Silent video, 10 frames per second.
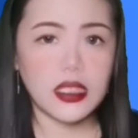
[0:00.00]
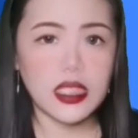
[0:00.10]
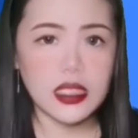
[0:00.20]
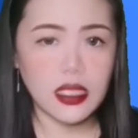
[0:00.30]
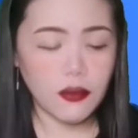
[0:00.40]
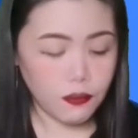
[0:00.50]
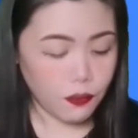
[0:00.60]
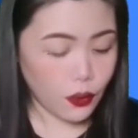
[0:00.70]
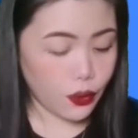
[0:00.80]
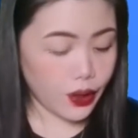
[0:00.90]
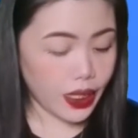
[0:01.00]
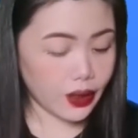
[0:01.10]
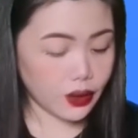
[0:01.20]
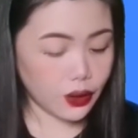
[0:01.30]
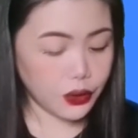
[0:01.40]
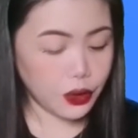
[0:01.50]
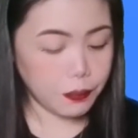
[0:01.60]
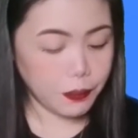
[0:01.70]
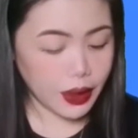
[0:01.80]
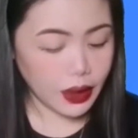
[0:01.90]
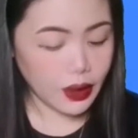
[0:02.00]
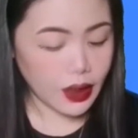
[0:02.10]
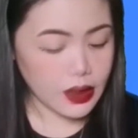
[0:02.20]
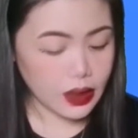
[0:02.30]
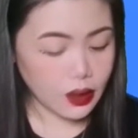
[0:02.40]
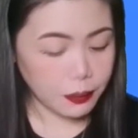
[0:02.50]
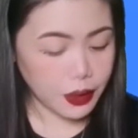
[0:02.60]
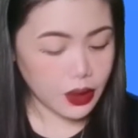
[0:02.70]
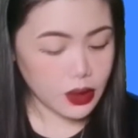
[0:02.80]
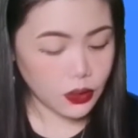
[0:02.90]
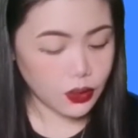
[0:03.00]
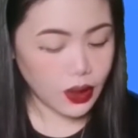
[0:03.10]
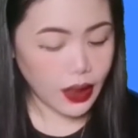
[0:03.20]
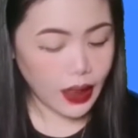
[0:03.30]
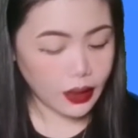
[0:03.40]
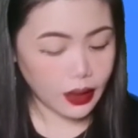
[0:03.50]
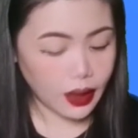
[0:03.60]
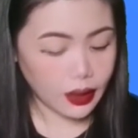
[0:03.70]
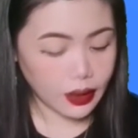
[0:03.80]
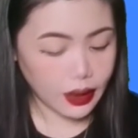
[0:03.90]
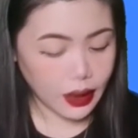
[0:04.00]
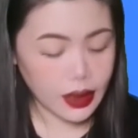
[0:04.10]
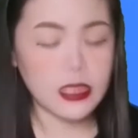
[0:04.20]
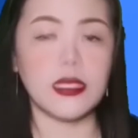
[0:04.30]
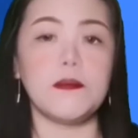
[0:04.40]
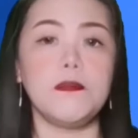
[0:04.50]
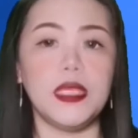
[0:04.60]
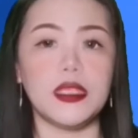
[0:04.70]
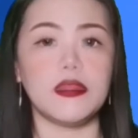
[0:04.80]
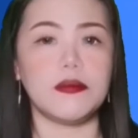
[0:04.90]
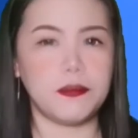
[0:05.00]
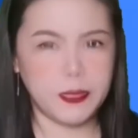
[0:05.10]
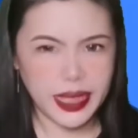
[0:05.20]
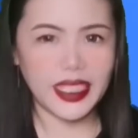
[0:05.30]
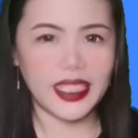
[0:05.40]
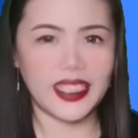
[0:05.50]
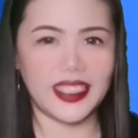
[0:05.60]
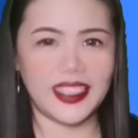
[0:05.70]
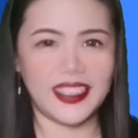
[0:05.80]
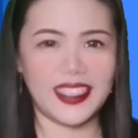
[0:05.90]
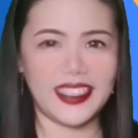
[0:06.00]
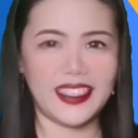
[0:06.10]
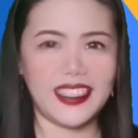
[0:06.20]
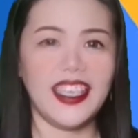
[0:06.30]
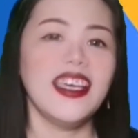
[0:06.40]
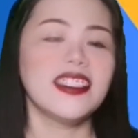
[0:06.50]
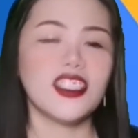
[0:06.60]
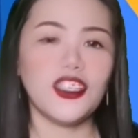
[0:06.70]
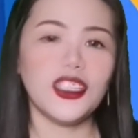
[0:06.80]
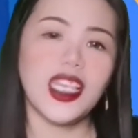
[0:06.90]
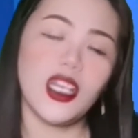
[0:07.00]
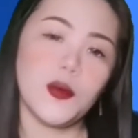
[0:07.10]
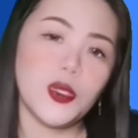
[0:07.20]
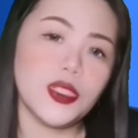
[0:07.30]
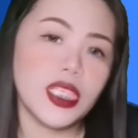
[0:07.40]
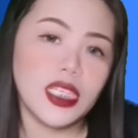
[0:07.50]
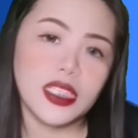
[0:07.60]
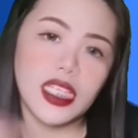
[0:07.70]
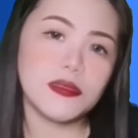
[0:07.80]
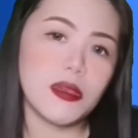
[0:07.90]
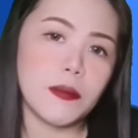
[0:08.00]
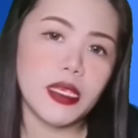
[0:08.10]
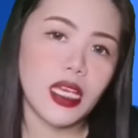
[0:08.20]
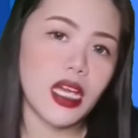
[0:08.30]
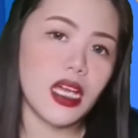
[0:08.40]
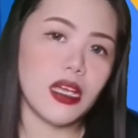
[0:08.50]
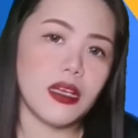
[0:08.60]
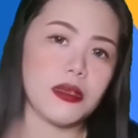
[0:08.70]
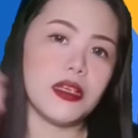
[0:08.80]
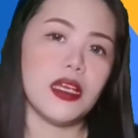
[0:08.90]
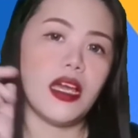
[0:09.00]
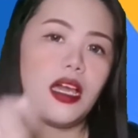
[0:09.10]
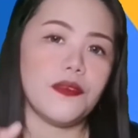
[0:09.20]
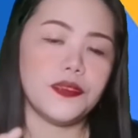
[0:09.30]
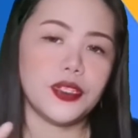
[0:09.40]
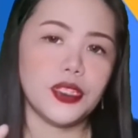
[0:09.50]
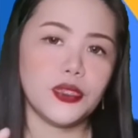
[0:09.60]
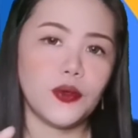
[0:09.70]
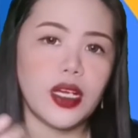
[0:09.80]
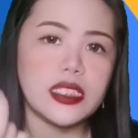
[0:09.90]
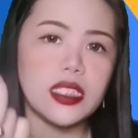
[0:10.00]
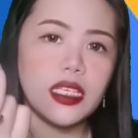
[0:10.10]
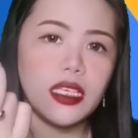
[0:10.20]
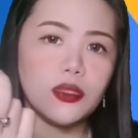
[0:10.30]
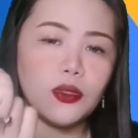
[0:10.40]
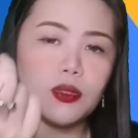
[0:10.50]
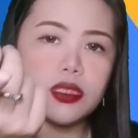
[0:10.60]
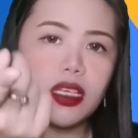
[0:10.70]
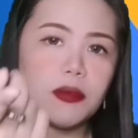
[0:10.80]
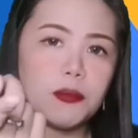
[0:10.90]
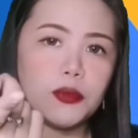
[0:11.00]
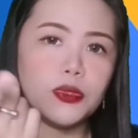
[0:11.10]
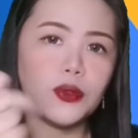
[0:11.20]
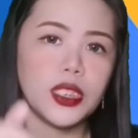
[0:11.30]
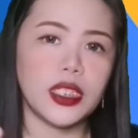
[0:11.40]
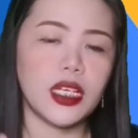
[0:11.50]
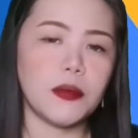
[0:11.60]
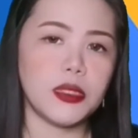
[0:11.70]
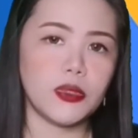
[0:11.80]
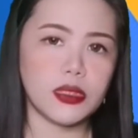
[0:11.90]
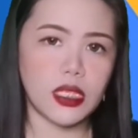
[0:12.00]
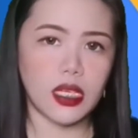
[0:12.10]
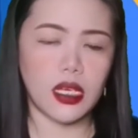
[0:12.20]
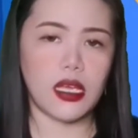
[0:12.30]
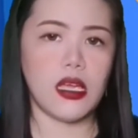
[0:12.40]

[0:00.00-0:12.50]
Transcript: Then, step 4, enter your PIN as it appears on the right and click Submit PIN. So, yan. Gagawin ko na yan guys mamaya. After nito kasi, ito yung cellphone ko ginagamit ko sa